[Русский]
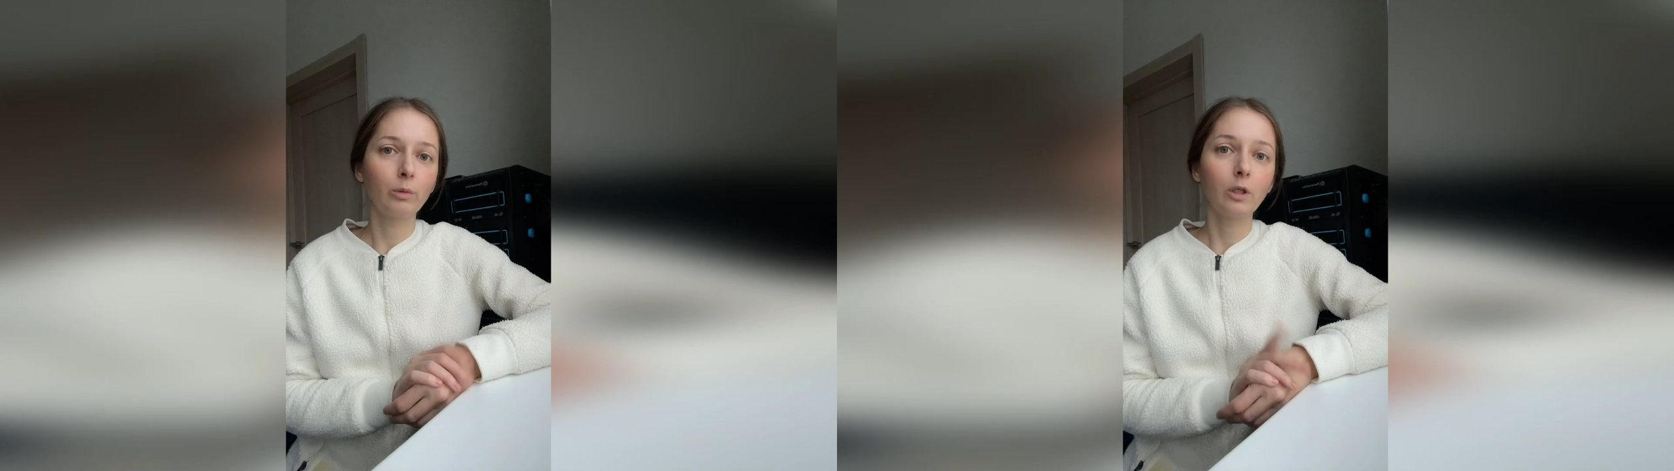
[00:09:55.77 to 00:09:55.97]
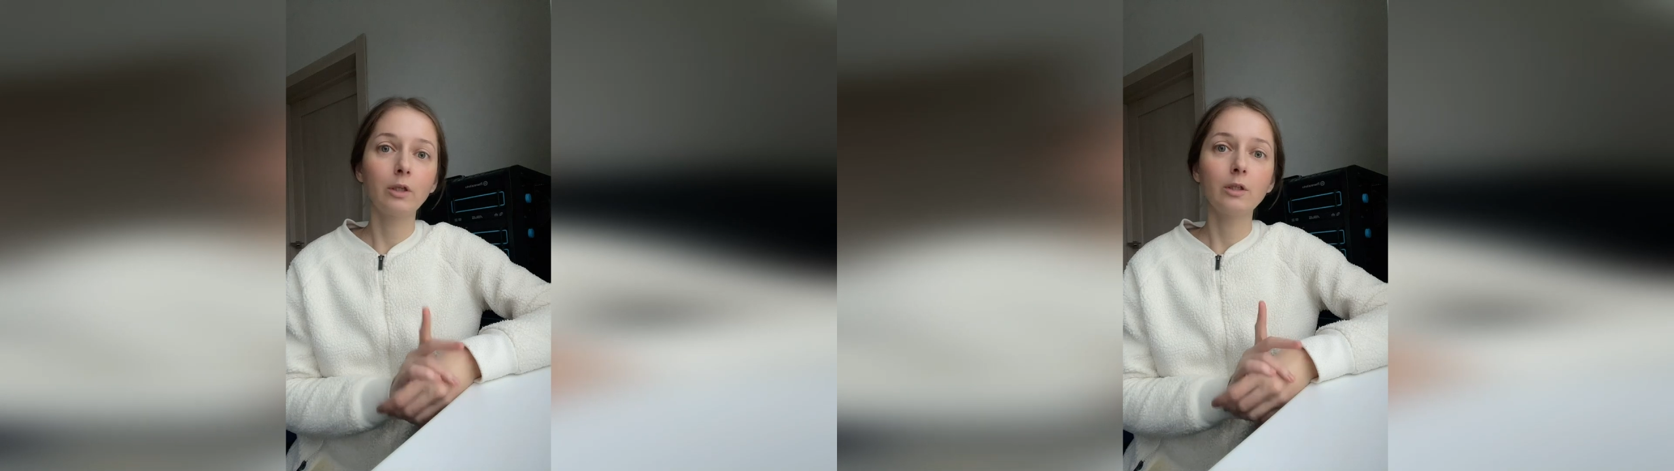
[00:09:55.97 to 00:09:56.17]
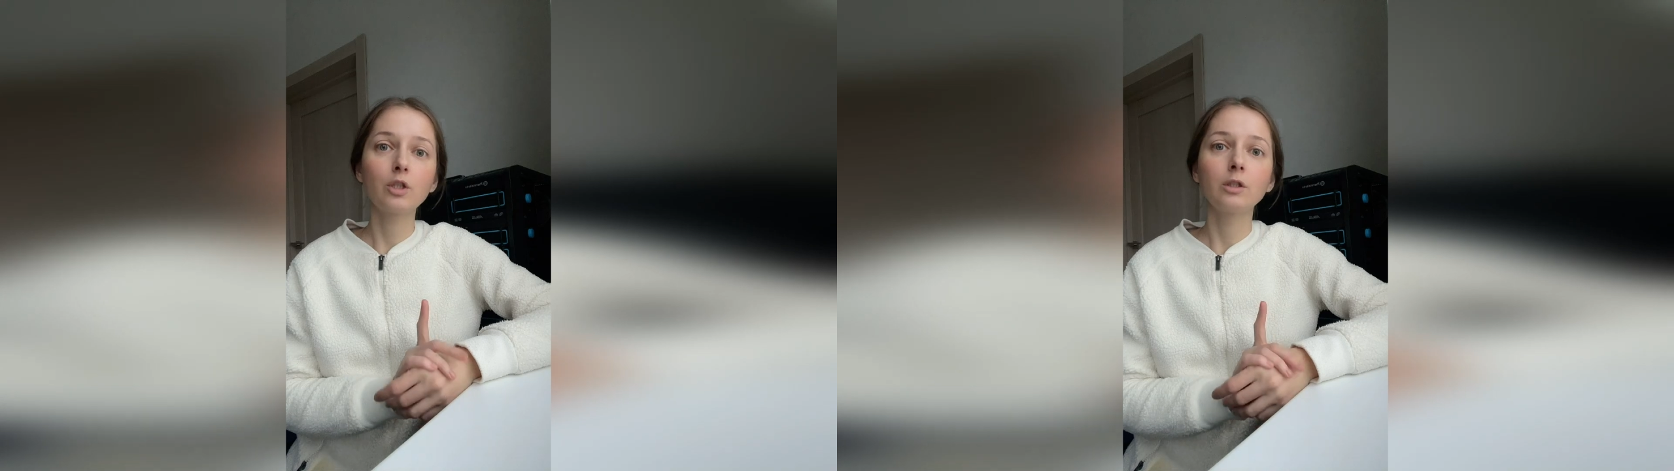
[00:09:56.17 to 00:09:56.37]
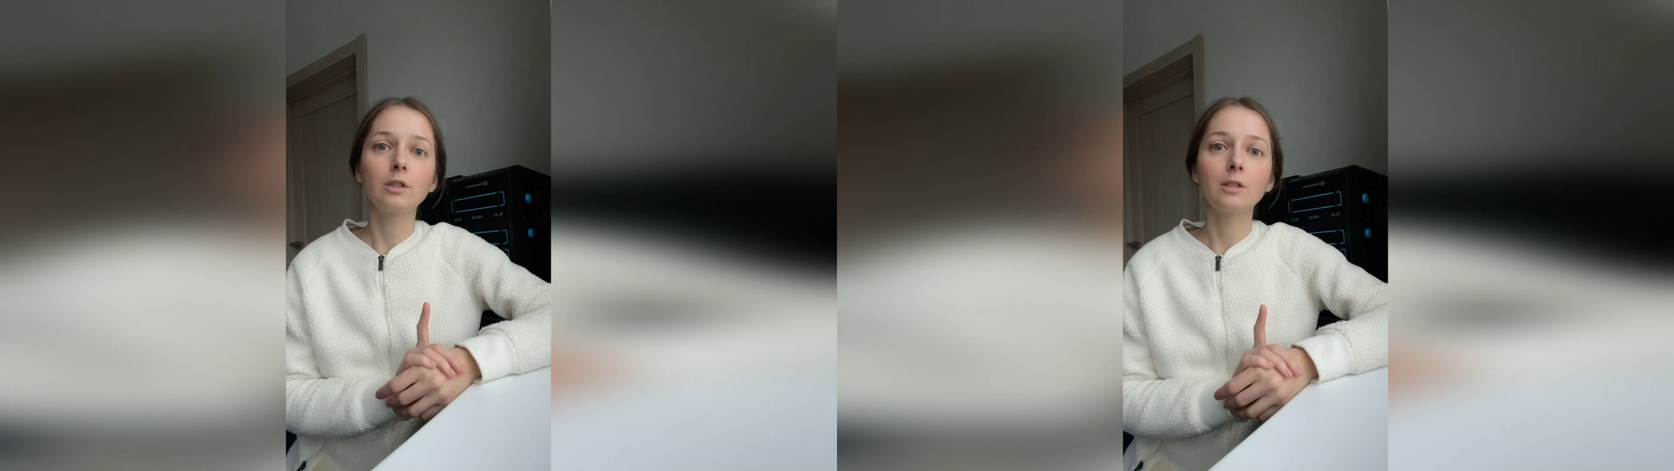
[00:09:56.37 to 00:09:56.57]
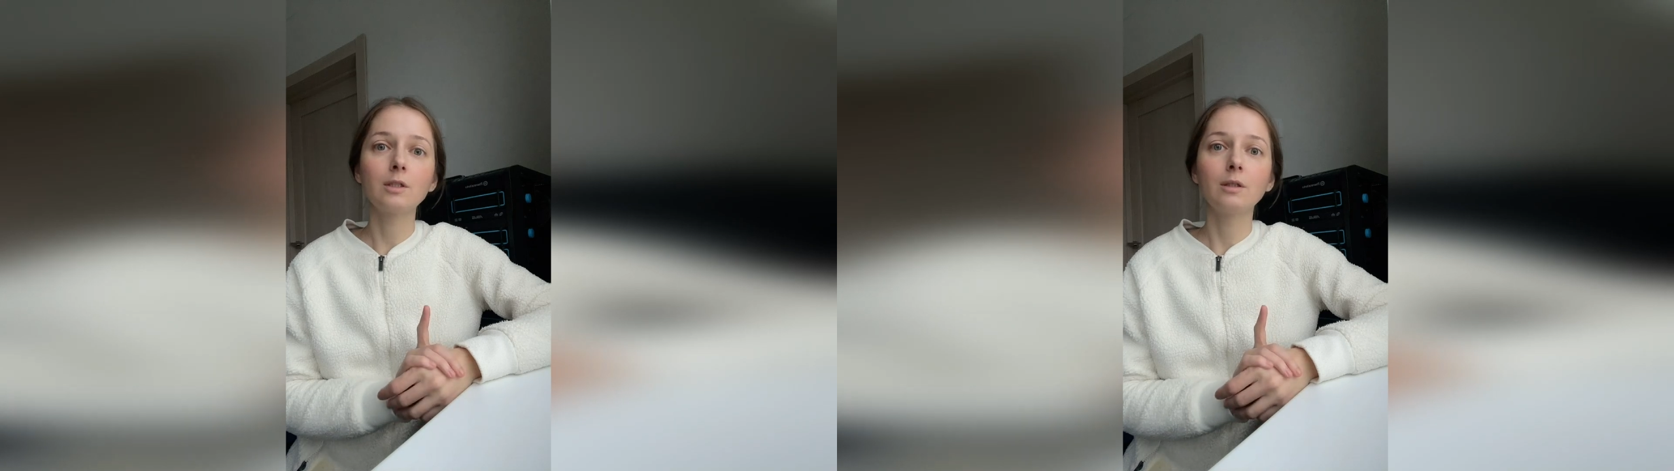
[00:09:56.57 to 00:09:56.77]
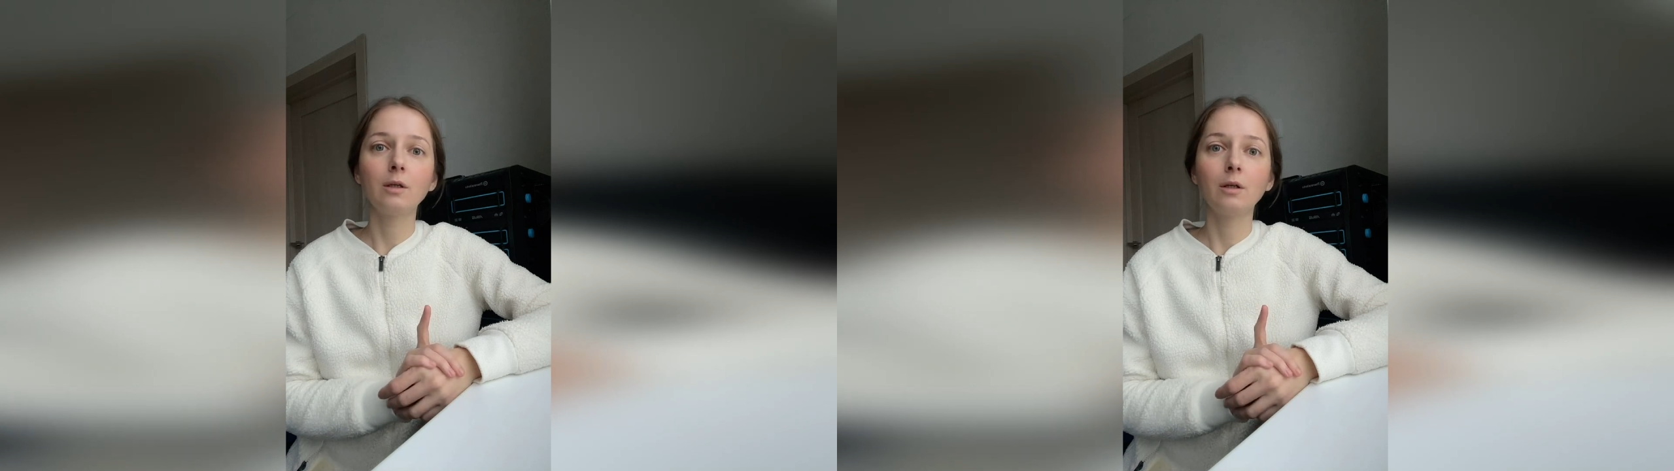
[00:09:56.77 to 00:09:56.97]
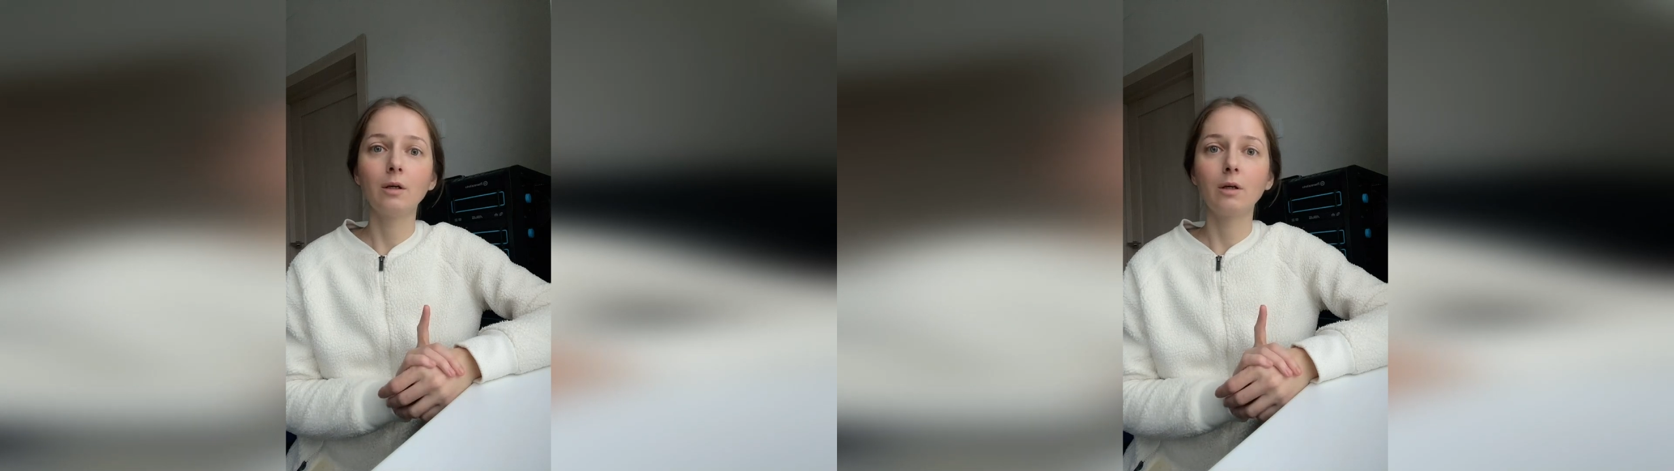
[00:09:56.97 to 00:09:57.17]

Мне, конечно, интересно,